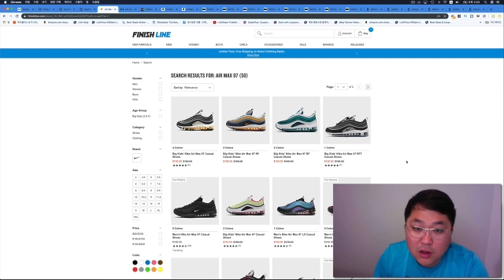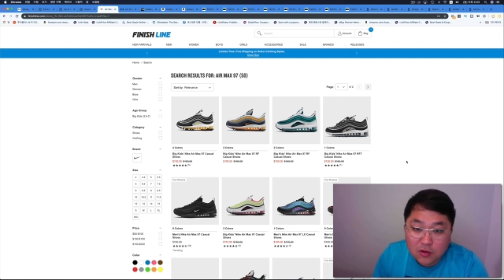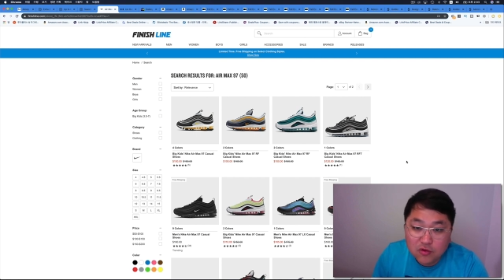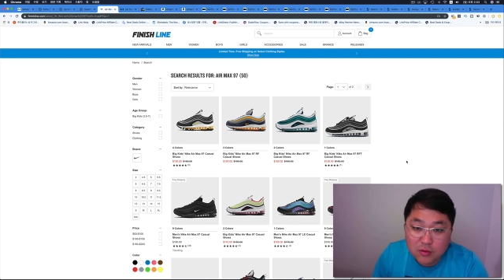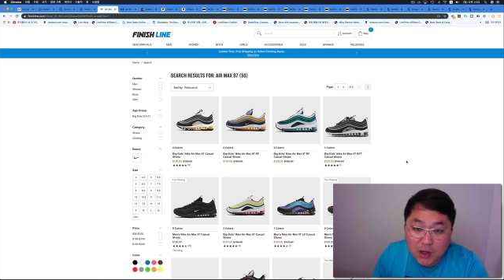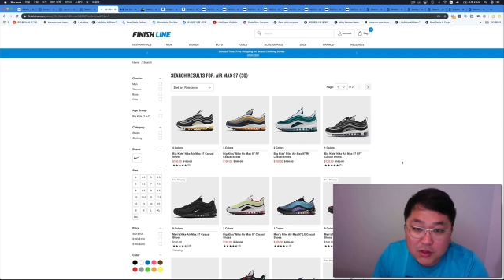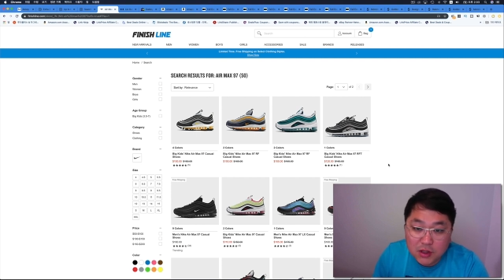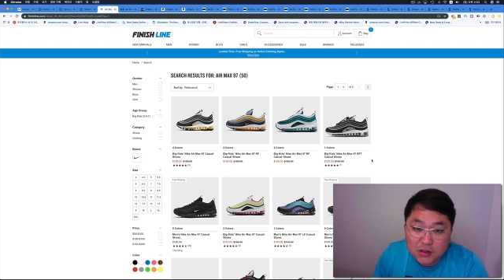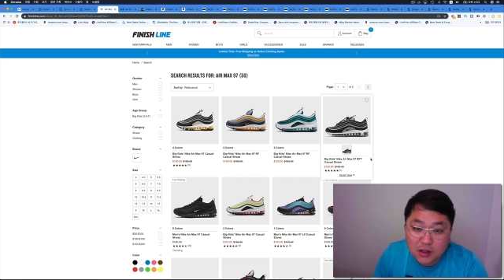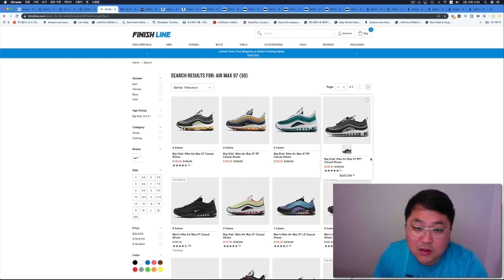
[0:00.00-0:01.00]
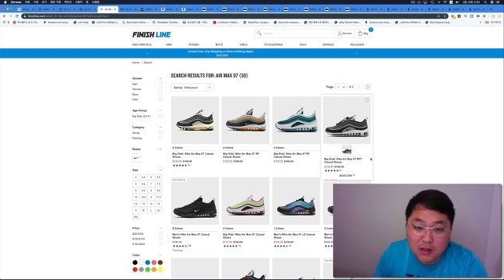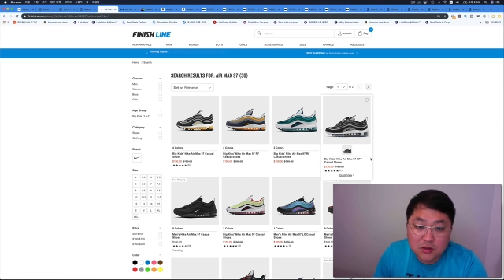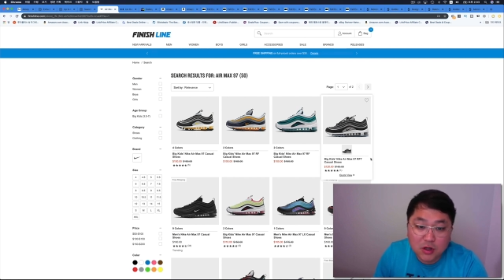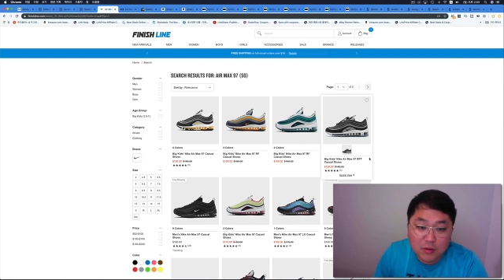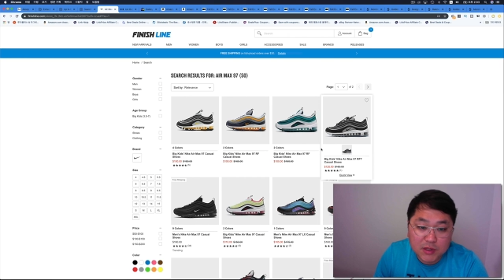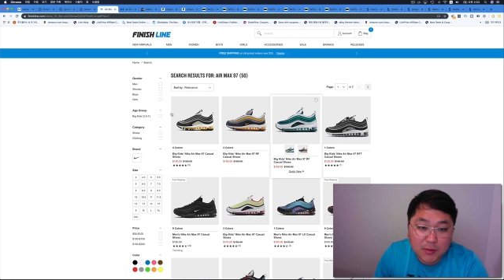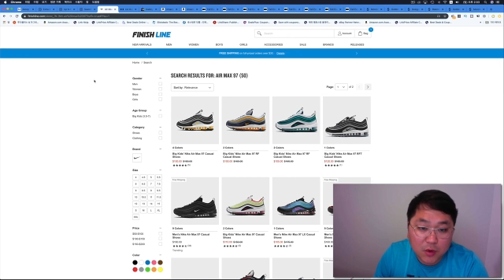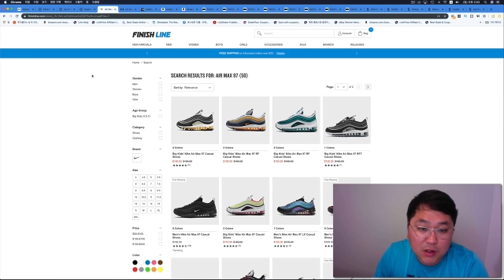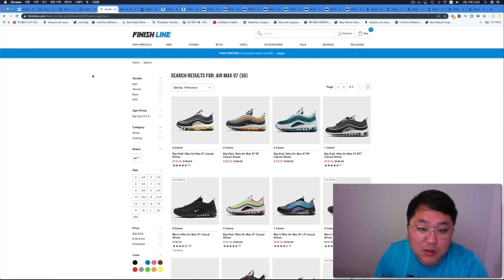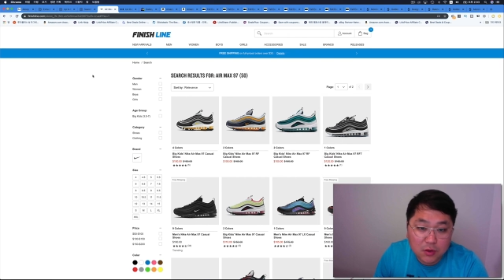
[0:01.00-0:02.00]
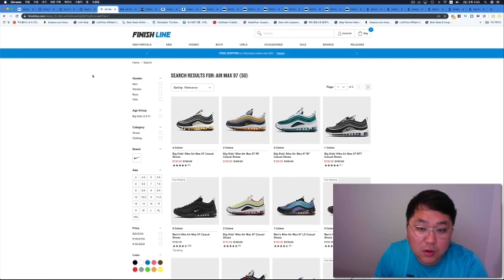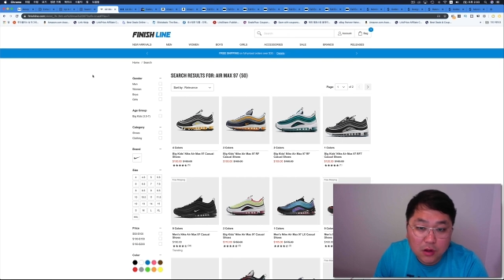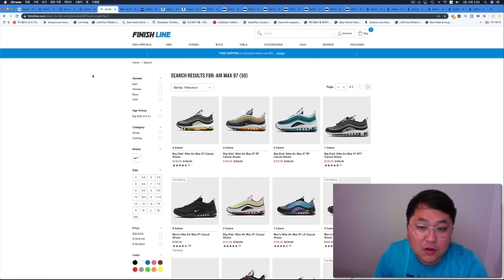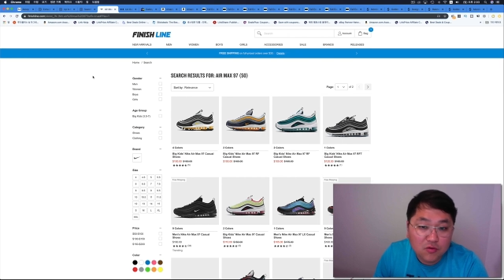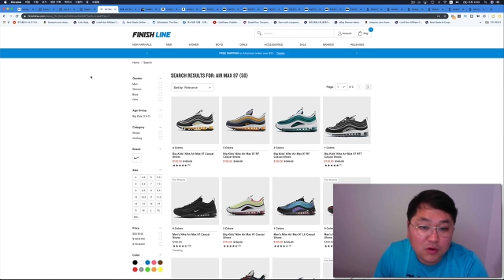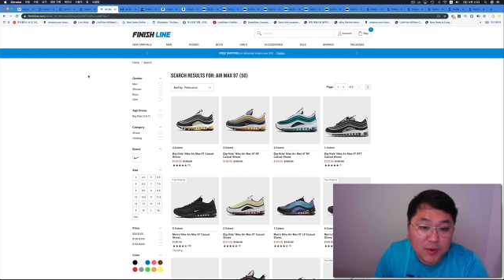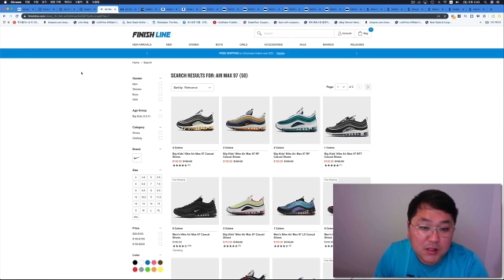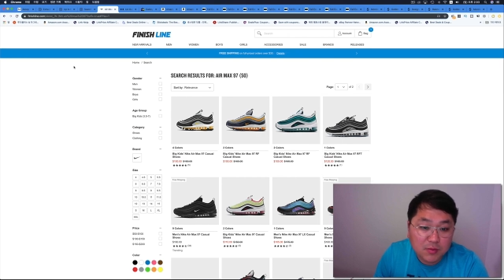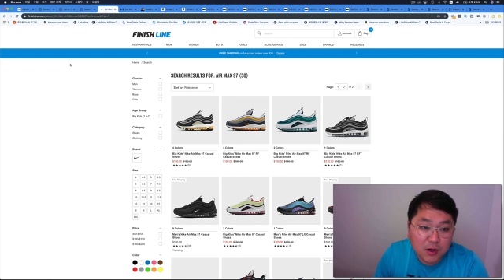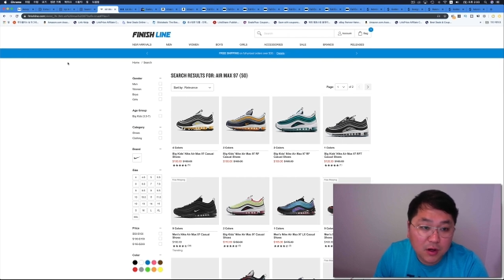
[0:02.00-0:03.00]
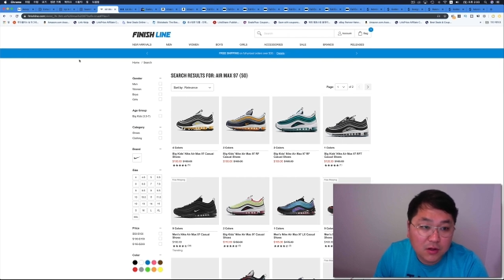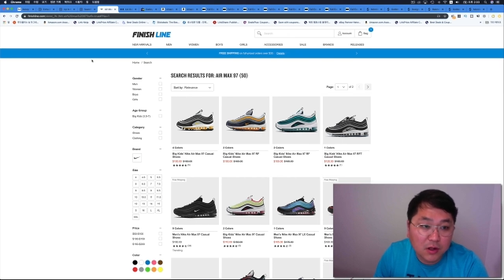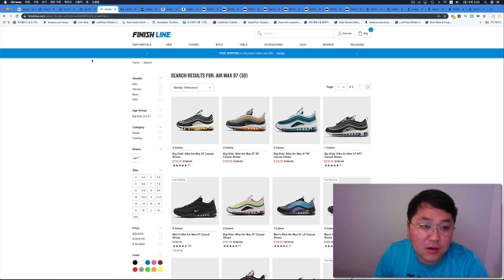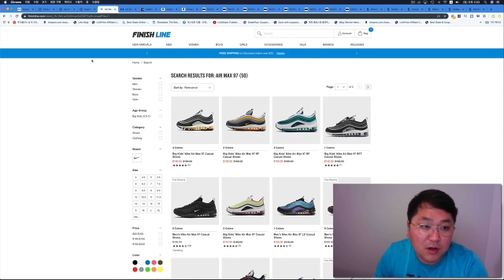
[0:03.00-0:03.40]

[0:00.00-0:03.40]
구입을 하셔야지 된다는 점 참고하시고 구입하시면 될 것